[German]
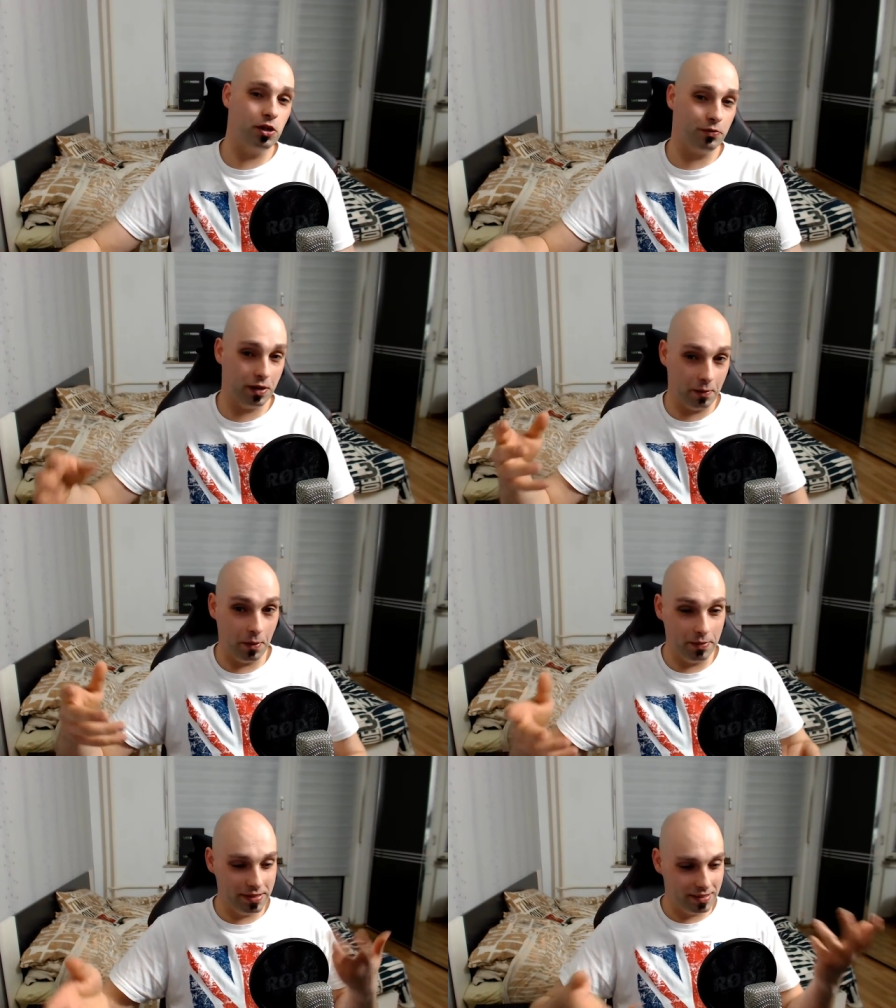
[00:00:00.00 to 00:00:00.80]
habe,
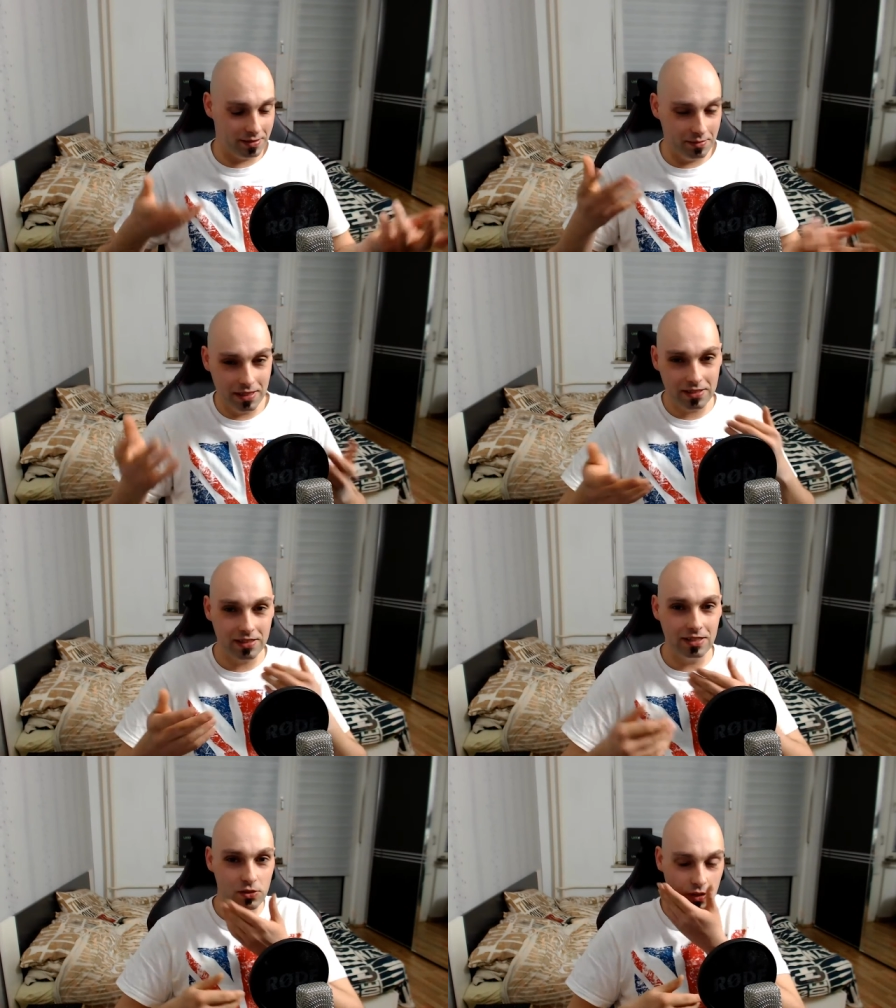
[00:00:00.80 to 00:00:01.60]
bis das, den
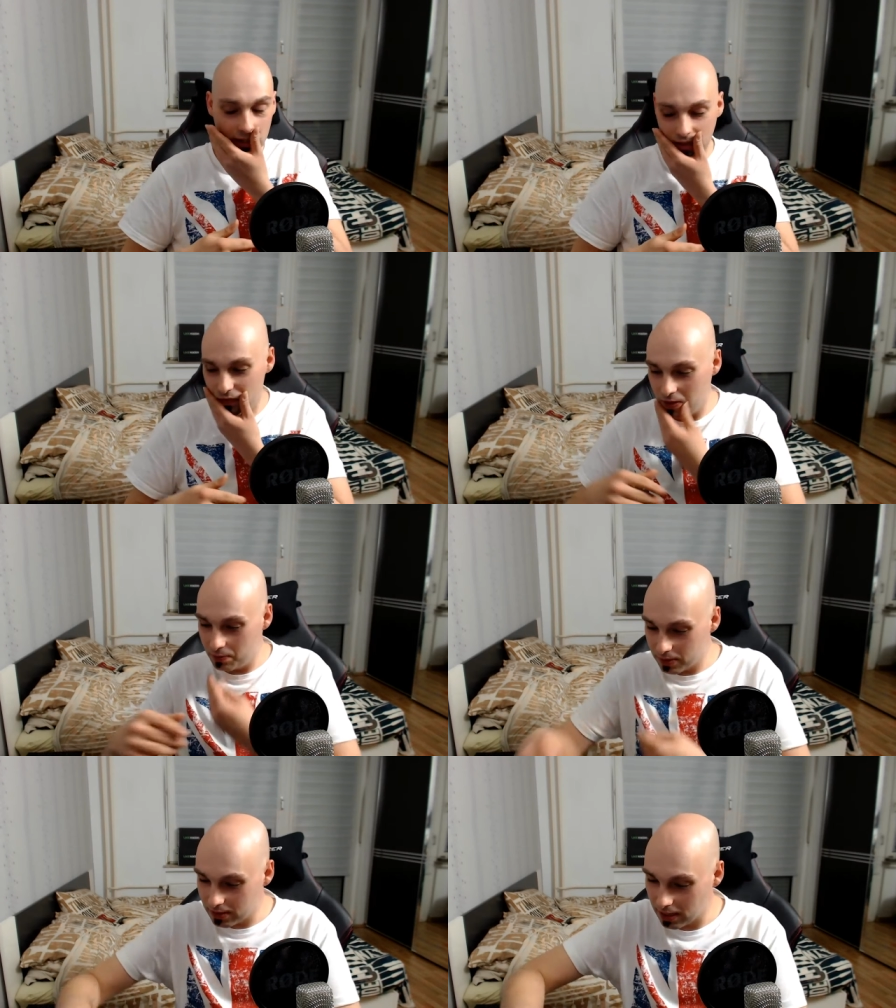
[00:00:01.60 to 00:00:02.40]
zu aktivieren bis
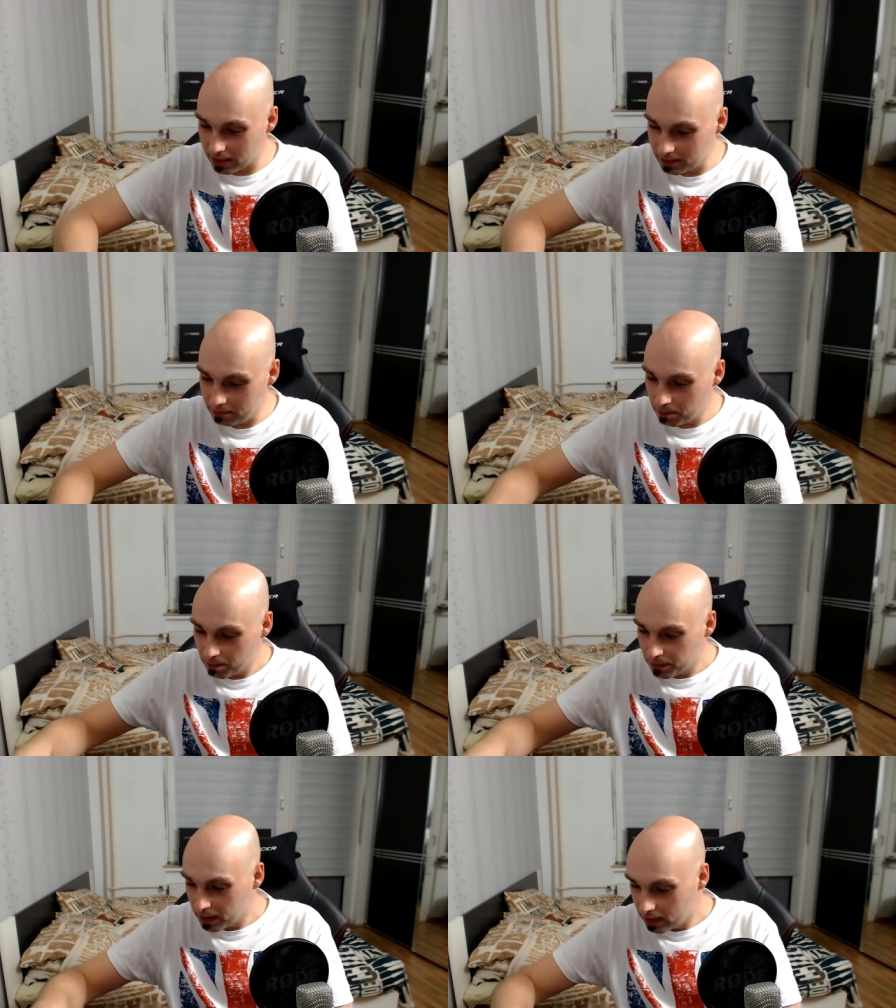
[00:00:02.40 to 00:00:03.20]
dahin.
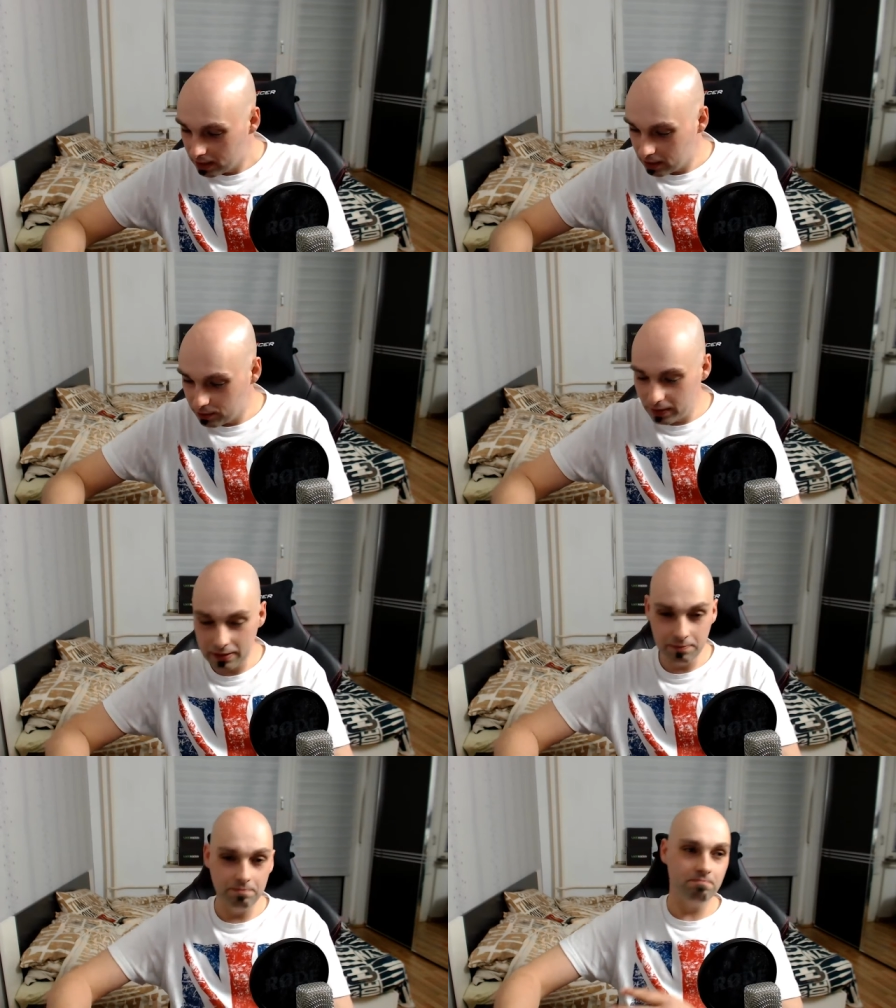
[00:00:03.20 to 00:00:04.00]
Deswegen
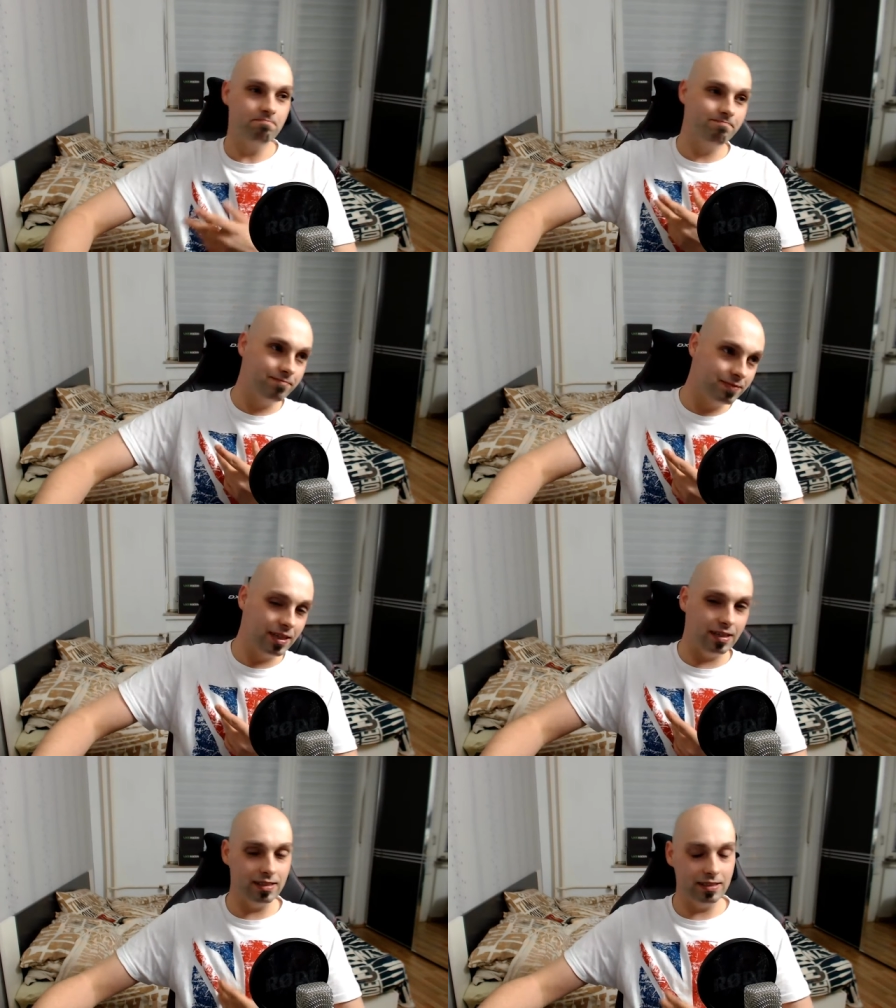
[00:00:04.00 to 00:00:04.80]

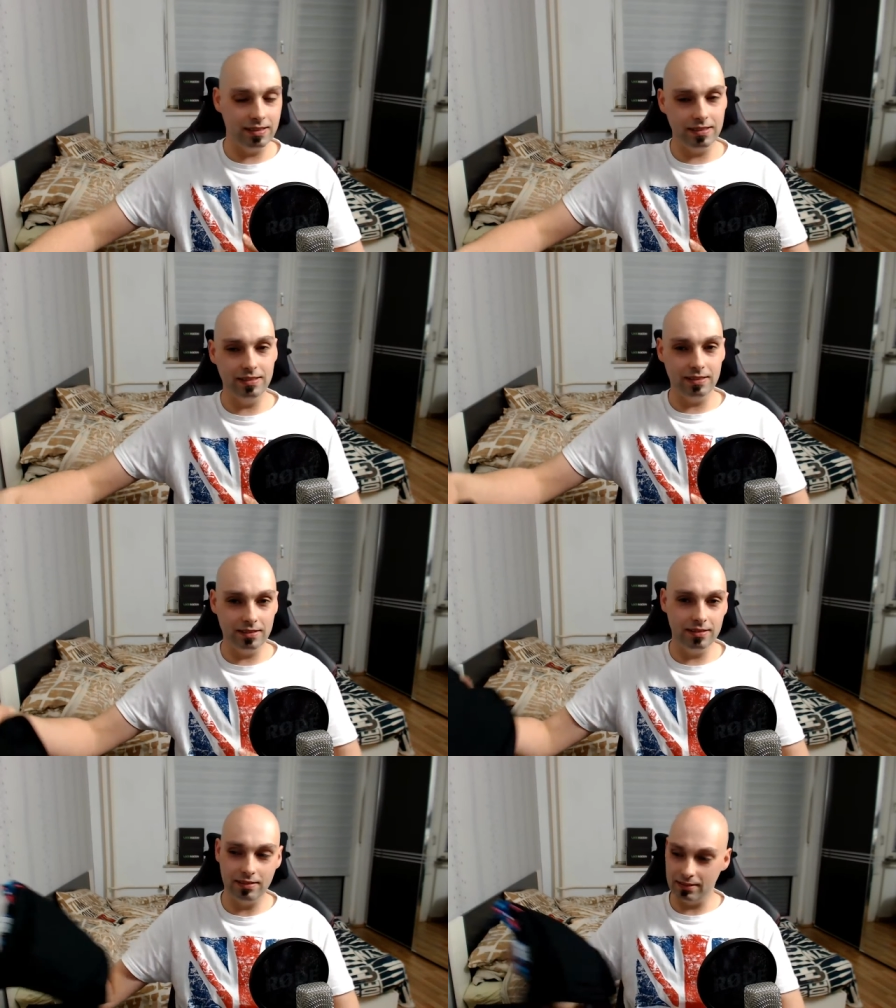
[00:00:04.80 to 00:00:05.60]

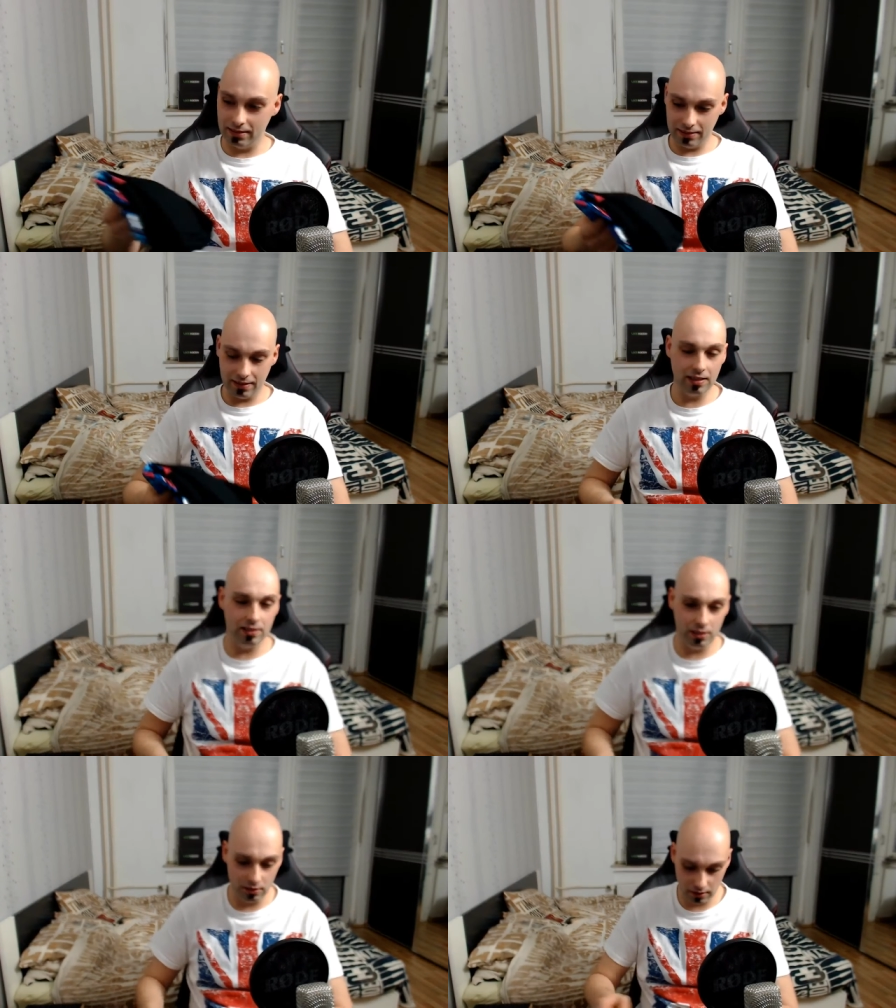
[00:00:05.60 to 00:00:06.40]
mm, zeige ich dir
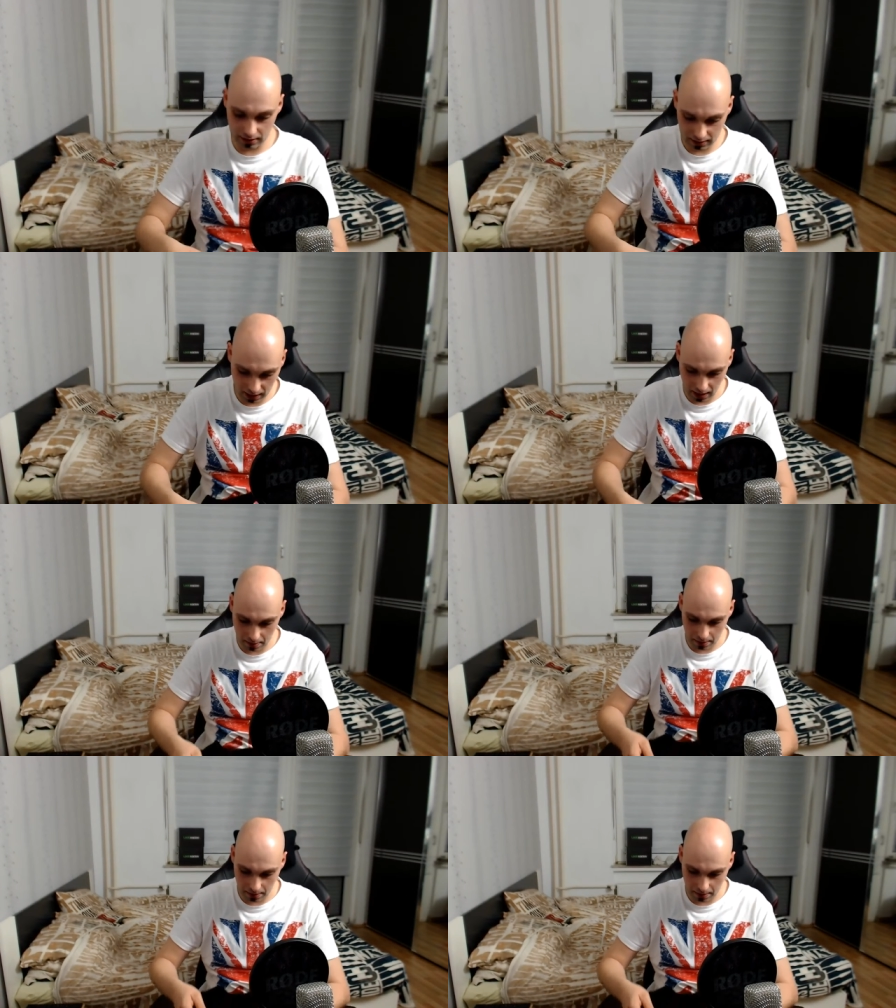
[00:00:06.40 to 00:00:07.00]
noch nicht. Aber